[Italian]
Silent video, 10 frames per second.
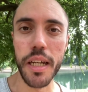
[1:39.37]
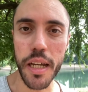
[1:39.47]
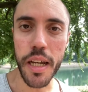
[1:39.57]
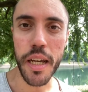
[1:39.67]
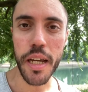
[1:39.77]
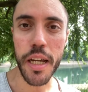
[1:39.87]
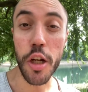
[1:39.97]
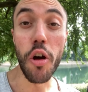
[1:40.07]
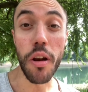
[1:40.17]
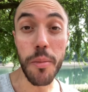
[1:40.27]
Eh,
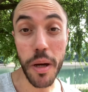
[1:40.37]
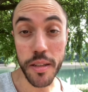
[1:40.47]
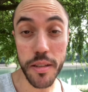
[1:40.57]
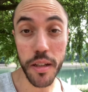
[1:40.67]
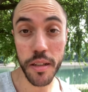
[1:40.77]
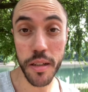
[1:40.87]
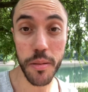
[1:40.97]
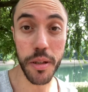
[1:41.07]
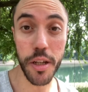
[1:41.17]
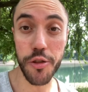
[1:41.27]
non la pasta,
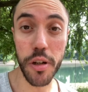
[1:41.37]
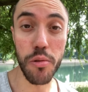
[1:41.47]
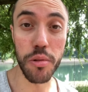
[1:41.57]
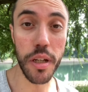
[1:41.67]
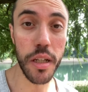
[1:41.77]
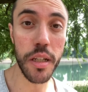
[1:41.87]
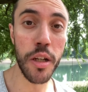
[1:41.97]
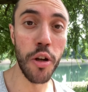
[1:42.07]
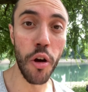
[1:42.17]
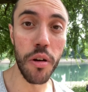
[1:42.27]
perché c'è il glutine,
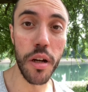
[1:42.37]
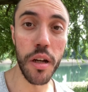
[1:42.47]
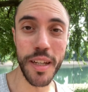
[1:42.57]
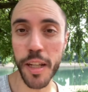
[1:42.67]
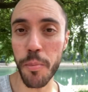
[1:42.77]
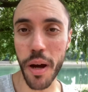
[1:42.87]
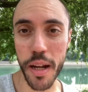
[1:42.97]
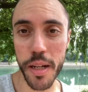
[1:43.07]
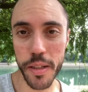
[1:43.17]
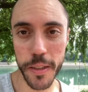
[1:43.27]
non il
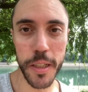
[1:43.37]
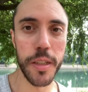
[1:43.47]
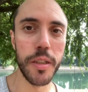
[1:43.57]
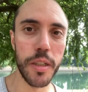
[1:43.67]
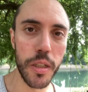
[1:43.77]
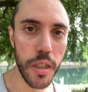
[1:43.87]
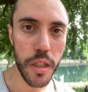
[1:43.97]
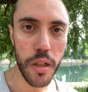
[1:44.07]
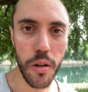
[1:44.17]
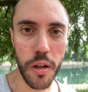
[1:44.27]
pane.
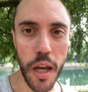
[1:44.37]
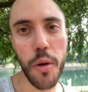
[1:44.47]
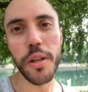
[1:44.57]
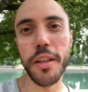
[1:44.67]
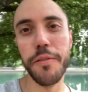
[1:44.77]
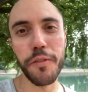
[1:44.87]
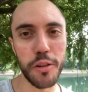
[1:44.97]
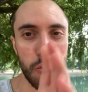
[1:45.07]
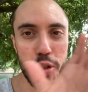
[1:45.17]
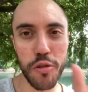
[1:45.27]
Ok, quindi
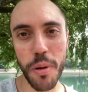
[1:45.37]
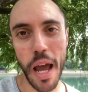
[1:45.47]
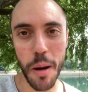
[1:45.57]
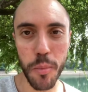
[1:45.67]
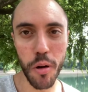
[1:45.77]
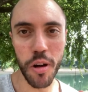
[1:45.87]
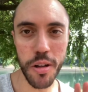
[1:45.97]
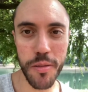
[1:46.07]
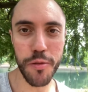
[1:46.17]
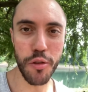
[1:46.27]
fatto questo preambolo,
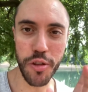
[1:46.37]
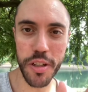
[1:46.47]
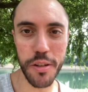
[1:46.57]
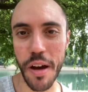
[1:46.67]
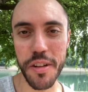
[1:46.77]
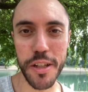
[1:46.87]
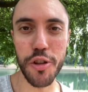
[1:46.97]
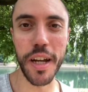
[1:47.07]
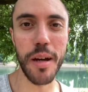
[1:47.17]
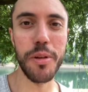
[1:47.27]
forse avete
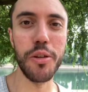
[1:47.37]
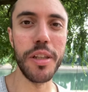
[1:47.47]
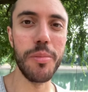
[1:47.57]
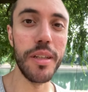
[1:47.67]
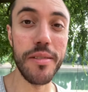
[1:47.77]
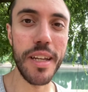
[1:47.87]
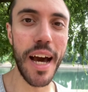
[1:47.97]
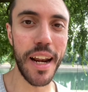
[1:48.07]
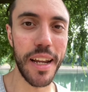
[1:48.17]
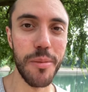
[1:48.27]
già capito i tipi di
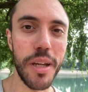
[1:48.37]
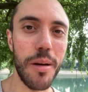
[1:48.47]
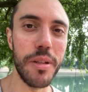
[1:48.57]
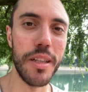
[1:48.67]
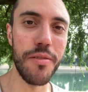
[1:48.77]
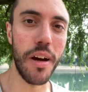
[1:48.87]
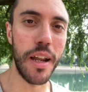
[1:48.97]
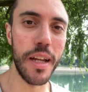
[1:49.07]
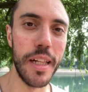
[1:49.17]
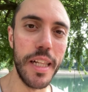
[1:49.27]
sgarri che mi capita di
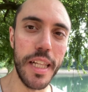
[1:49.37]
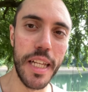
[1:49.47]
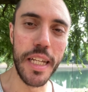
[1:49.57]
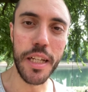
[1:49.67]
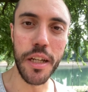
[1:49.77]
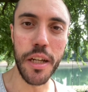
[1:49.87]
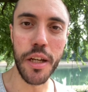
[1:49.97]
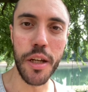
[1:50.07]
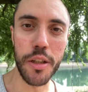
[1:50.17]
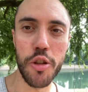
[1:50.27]
fare,
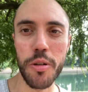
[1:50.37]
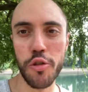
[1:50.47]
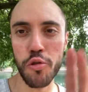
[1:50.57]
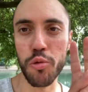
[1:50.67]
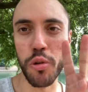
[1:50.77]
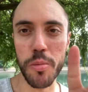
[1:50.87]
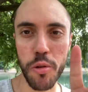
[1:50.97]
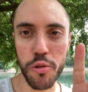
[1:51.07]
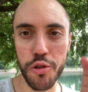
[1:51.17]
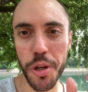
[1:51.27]
eh, diciamo che ci sono due
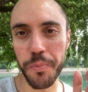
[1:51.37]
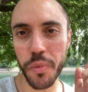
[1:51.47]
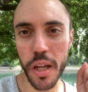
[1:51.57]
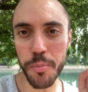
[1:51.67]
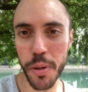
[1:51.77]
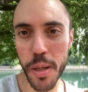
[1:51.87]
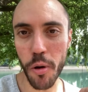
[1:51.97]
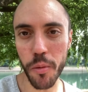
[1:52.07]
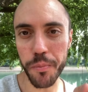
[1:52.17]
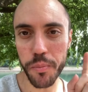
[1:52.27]
tipologie. Il
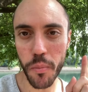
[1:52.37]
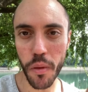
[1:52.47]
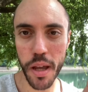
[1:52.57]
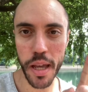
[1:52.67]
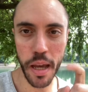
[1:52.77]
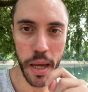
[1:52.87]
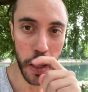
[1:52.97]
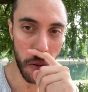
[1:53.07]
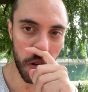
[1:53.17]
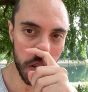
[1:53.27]
primo è
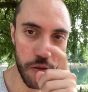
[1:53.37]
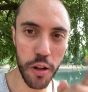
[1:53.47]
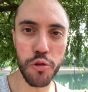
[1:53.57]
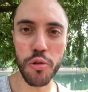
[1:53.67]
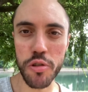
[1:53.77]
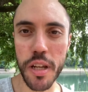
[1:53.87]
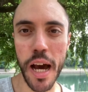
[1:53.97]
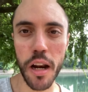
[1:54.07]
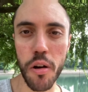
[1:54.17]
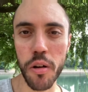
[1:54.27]
quando faccio uno
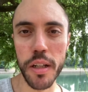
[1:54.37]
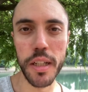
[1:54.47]
sgarro